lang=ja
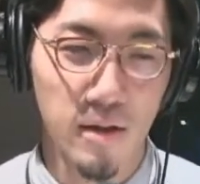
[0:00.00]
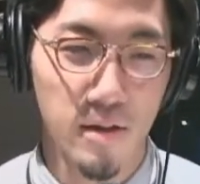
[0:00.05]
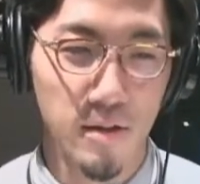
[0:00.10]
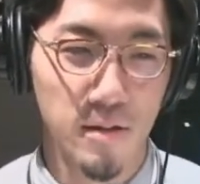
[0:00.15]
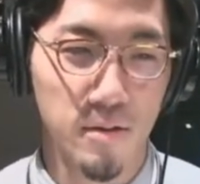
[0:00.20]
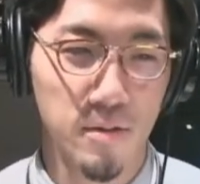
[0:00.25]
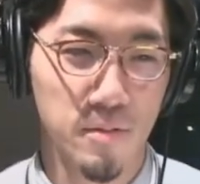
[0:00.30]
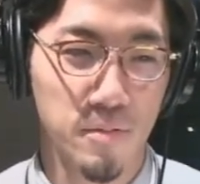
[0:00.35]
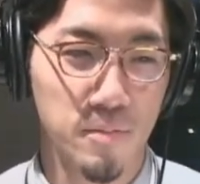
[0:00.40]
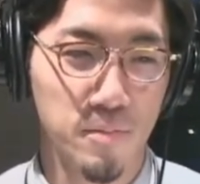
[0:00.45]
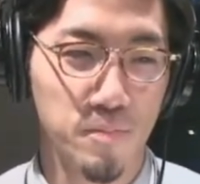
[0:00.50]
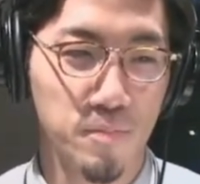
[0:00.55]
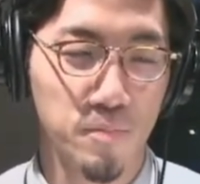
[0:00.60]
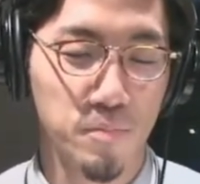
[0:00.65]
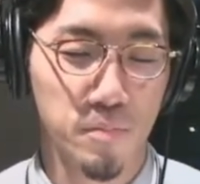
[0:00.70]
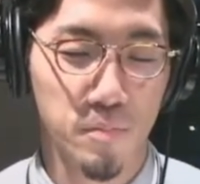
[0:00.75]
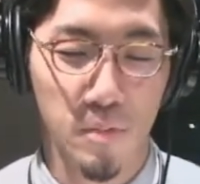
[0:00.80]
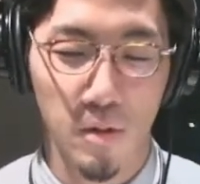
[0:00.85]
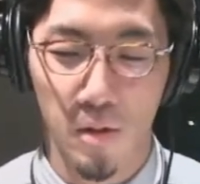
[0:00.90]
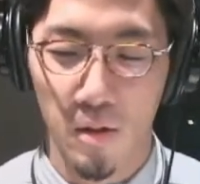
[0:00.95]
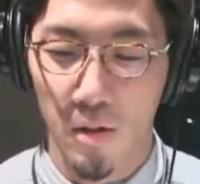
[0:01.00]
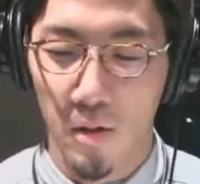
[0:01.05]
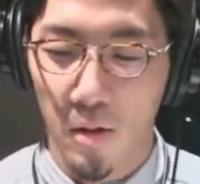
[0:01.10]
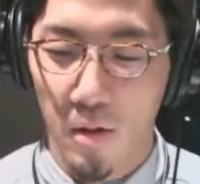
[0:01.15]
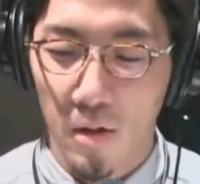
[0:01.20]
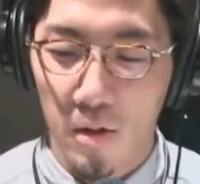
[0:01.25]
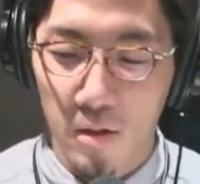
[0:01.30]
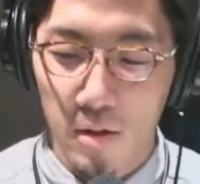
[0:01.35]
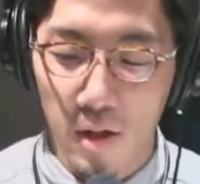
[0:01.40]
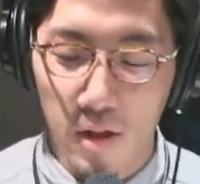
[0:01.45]
い、いねって感じになってたの
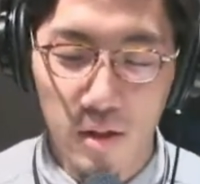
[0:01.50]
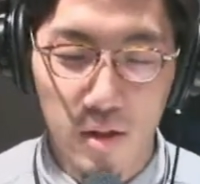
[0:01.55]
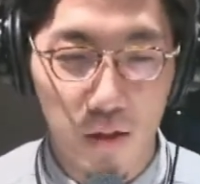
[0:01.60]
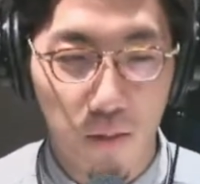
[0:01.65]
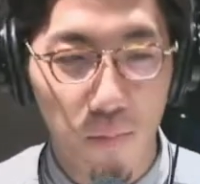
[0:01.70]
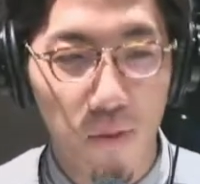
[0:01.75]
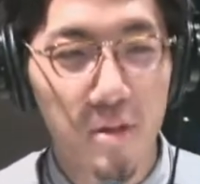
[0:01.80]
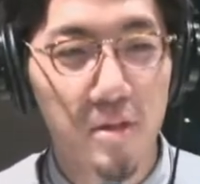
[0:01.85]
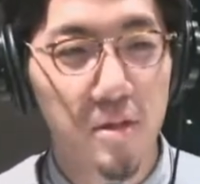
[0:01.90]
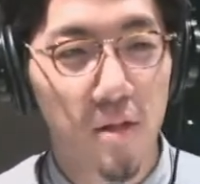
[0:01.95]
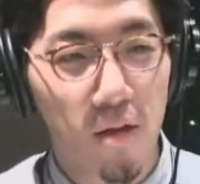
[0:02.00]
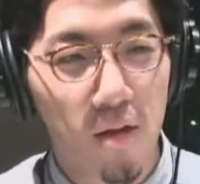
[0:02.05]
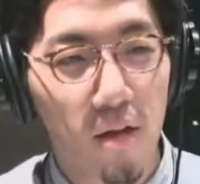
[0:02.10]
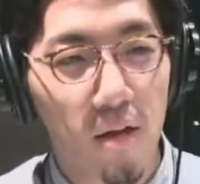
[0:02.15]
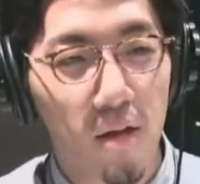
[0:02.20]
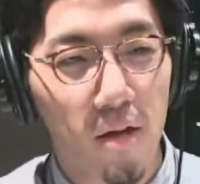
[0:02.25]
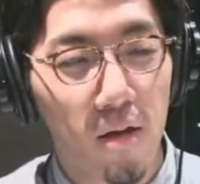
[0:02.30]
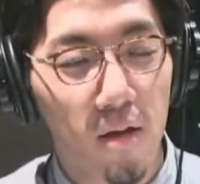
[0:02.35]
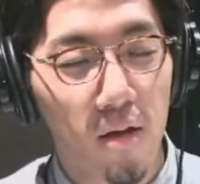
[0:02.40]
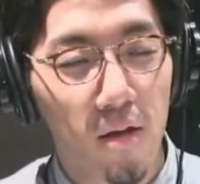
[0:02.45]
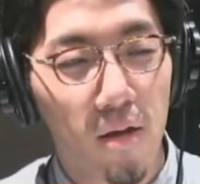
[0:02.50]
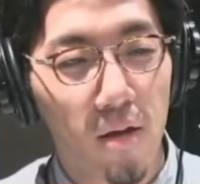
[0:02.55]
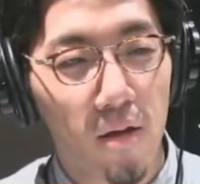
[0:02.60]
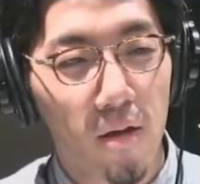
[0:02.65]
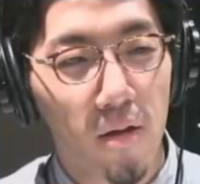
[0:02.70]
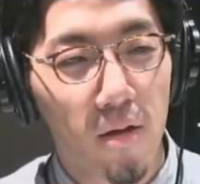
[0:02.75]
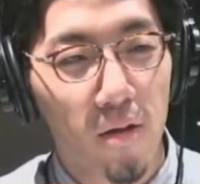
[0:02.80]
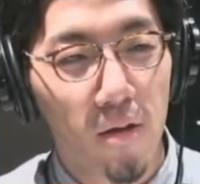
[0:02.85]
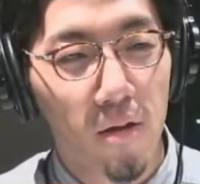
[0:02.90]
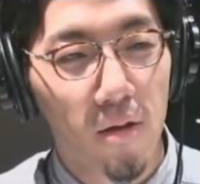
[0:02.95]
なってましたねめちゃく
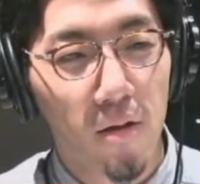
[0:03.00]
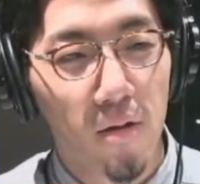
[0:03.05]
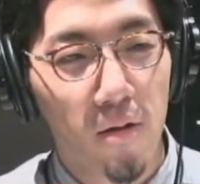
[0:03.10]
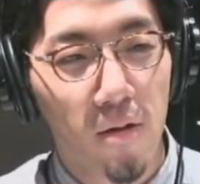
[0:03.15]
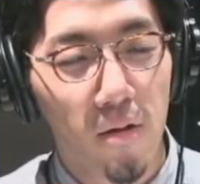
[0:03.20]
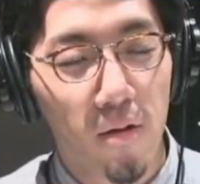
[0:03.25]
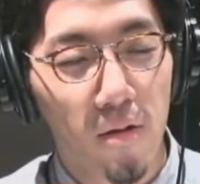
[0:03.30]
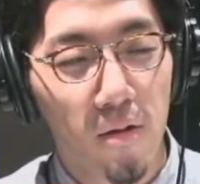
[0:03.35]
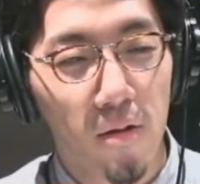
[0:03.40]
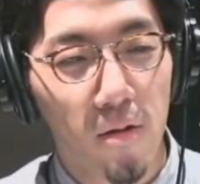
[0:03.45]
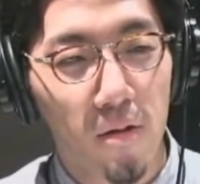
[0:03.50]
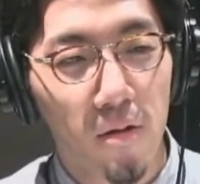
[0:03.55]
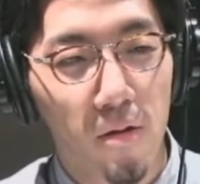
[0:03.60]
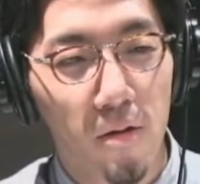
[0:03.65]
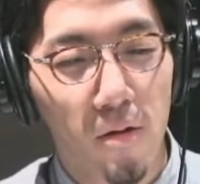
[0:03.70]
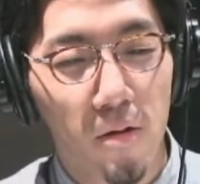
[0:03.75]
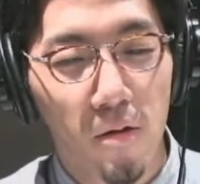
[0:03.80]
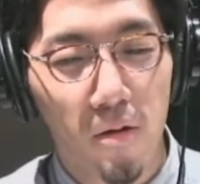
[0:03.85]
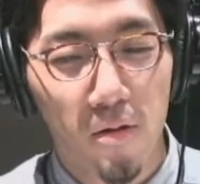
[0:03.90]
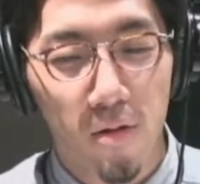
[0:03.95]
ちゃかっこいいですね